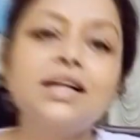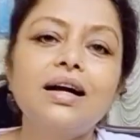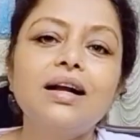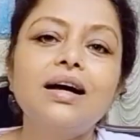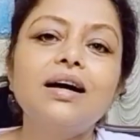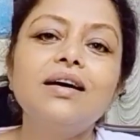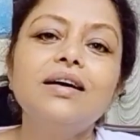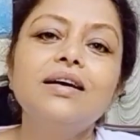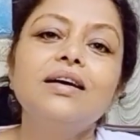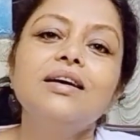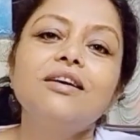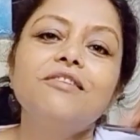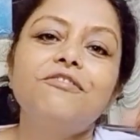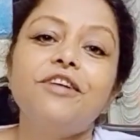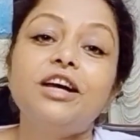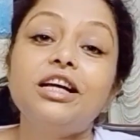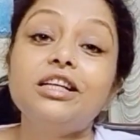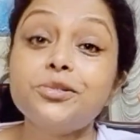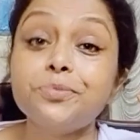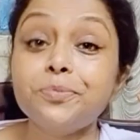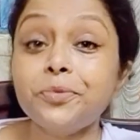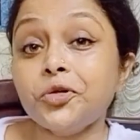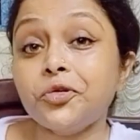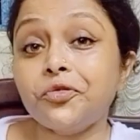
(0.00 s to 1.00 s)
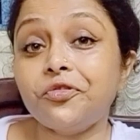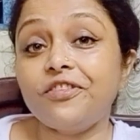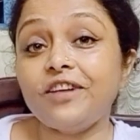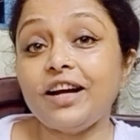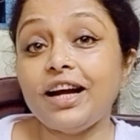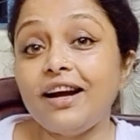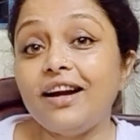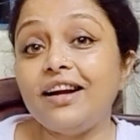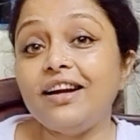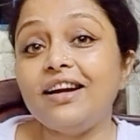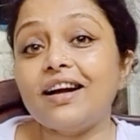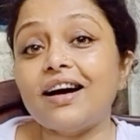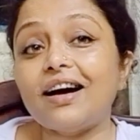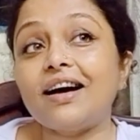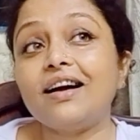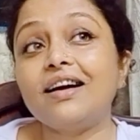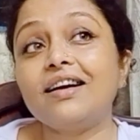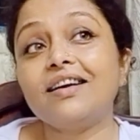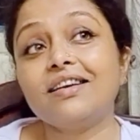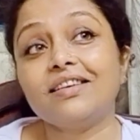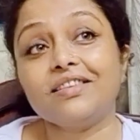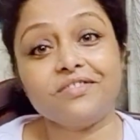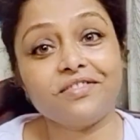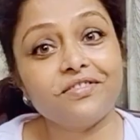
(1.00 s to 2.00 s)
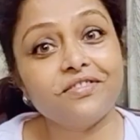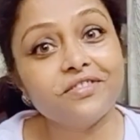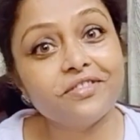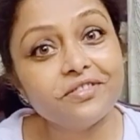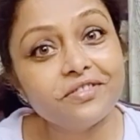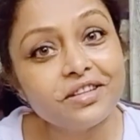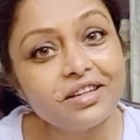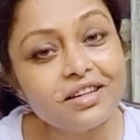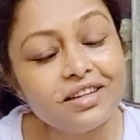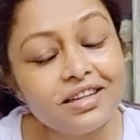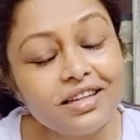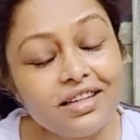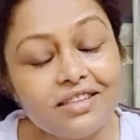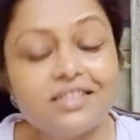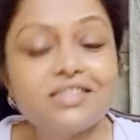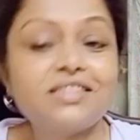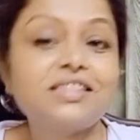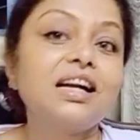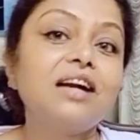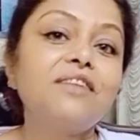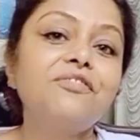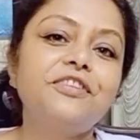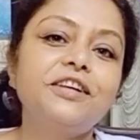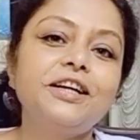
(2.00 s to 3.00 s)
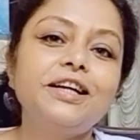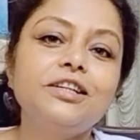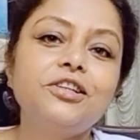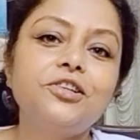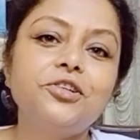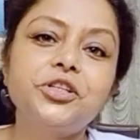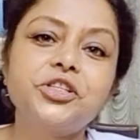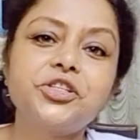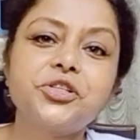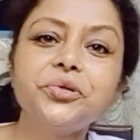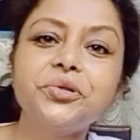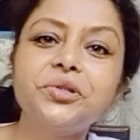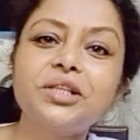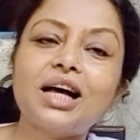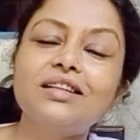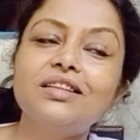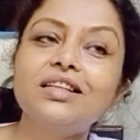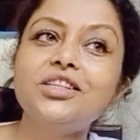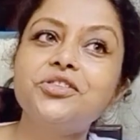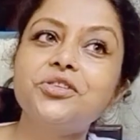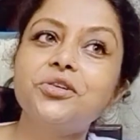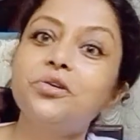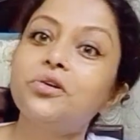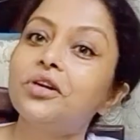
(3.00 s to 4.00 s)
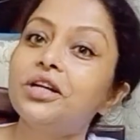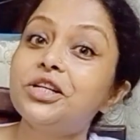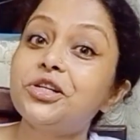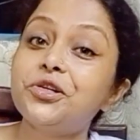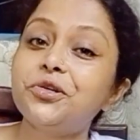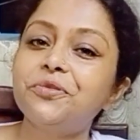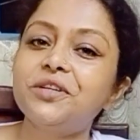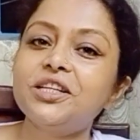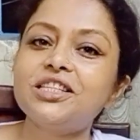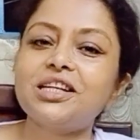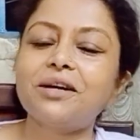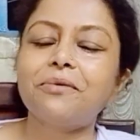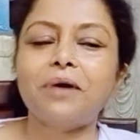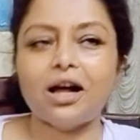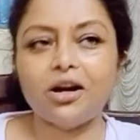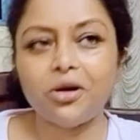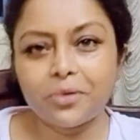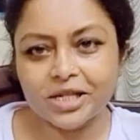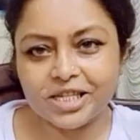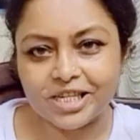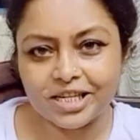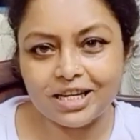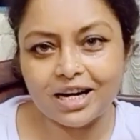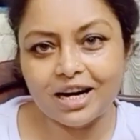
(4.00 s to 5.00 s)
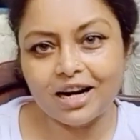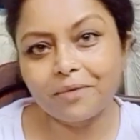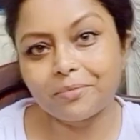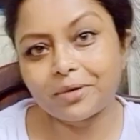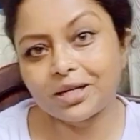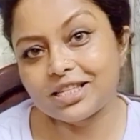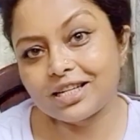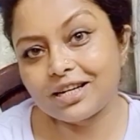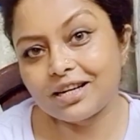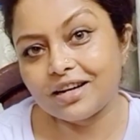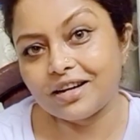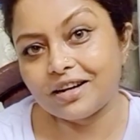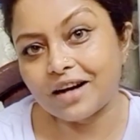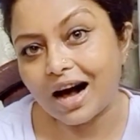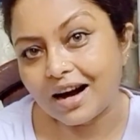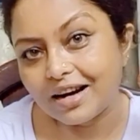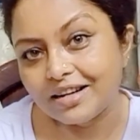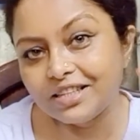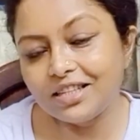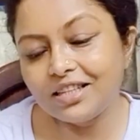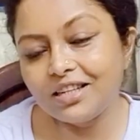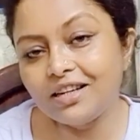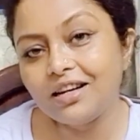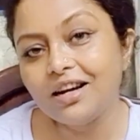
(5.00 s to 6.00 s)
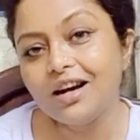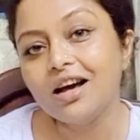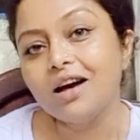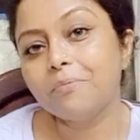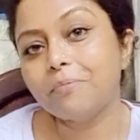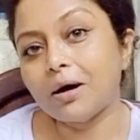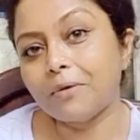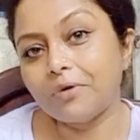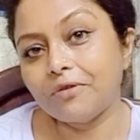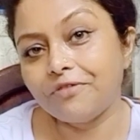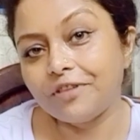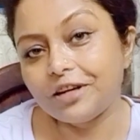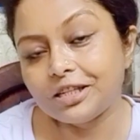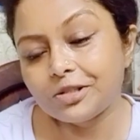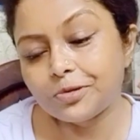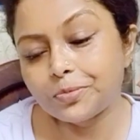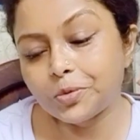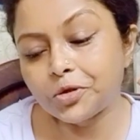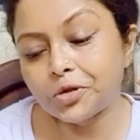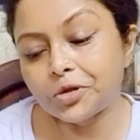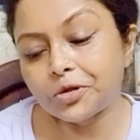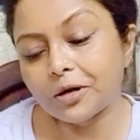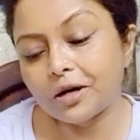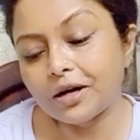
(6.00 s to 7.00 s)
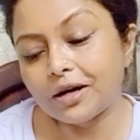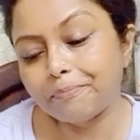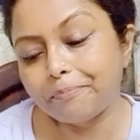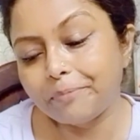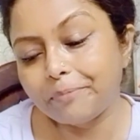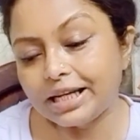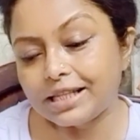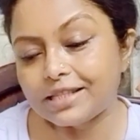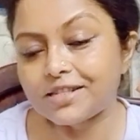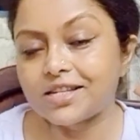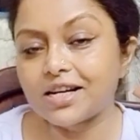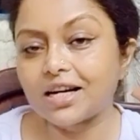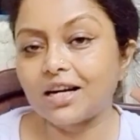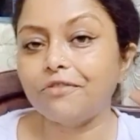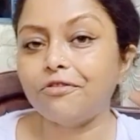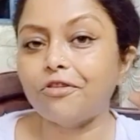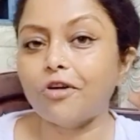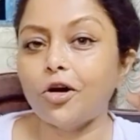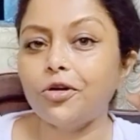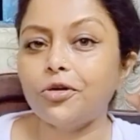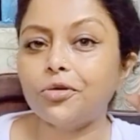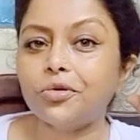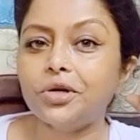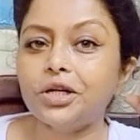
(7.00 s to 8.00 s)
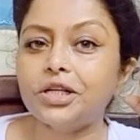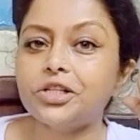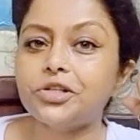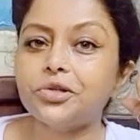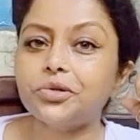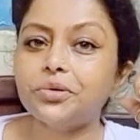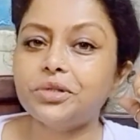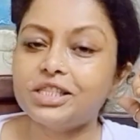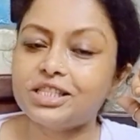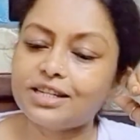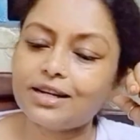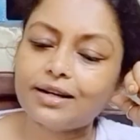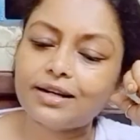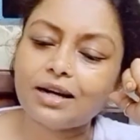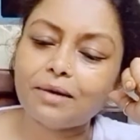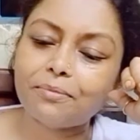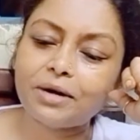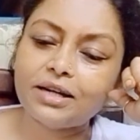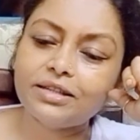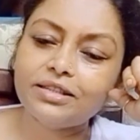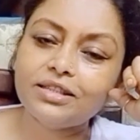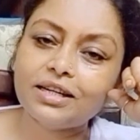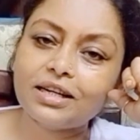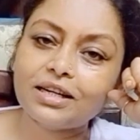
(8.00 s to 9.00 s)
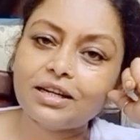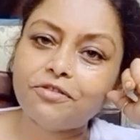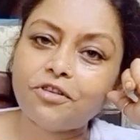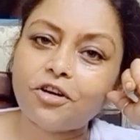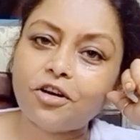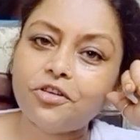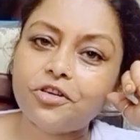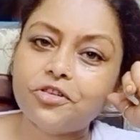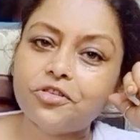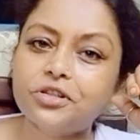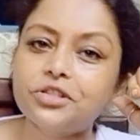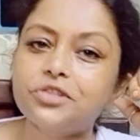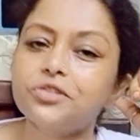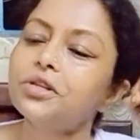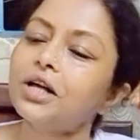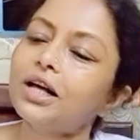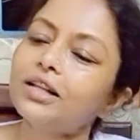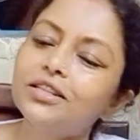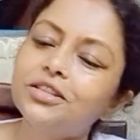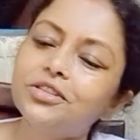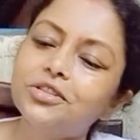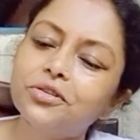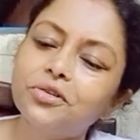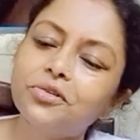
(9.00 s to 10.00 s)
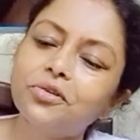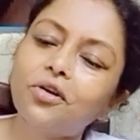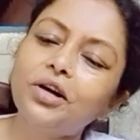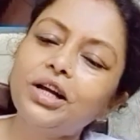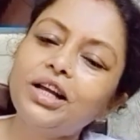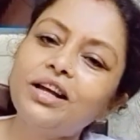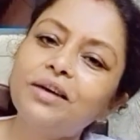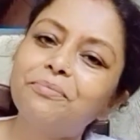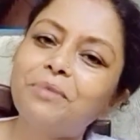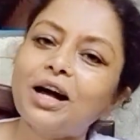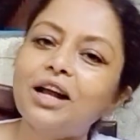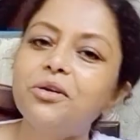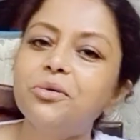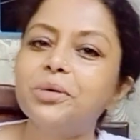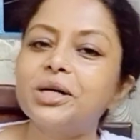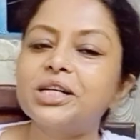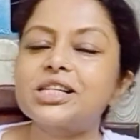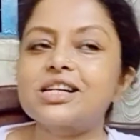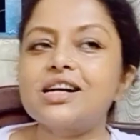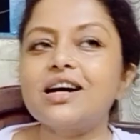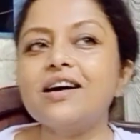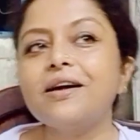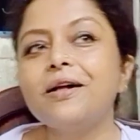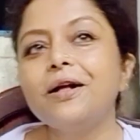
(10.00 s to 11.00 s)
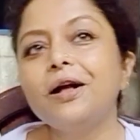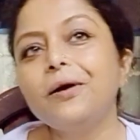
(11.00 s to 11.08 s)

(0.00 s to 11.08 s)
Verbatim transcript: যারা ফেসবুক ফ্রেন্ড আর ইনস্টার ফ্রেন্ড রয়েছে তাদের জন্য অনেক শুভেচ্ছা ভালোবাসা যারা আমার আইডি বা আমার ফেসবুক পেজটাকে ফলো করেছো ইনস্টাগ্রাম আইডিটাকে ফলো করেছো তাদের জন্য অনেক ভালোবাসা